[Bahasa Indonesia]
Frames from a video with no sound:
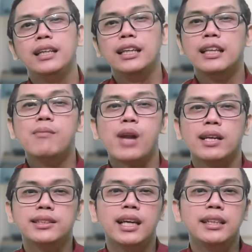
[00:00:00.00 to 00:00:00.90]
Kita
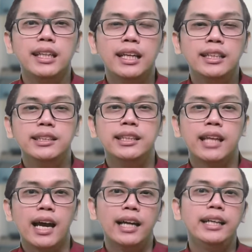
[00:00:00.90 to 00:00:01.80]
merasa tidak
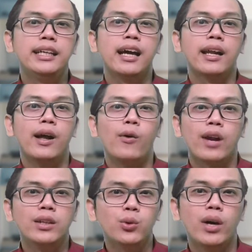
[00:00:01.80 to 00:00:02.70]
dicintai karena
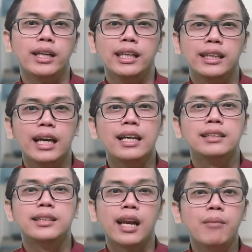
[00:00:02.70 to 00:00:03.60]
orang tua
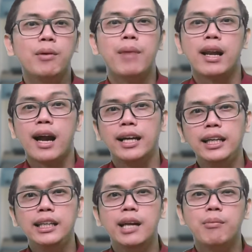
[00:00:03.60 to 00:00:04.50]
kita sering
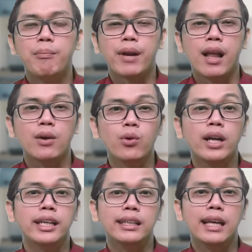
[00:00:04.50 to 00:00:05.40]
memarahi dan
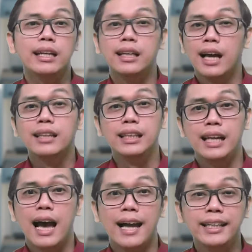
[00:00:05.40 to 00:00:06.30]
memperlakukan kita dengan
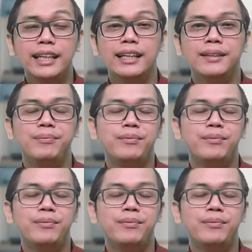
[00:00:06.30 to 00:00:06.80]
tidak adil.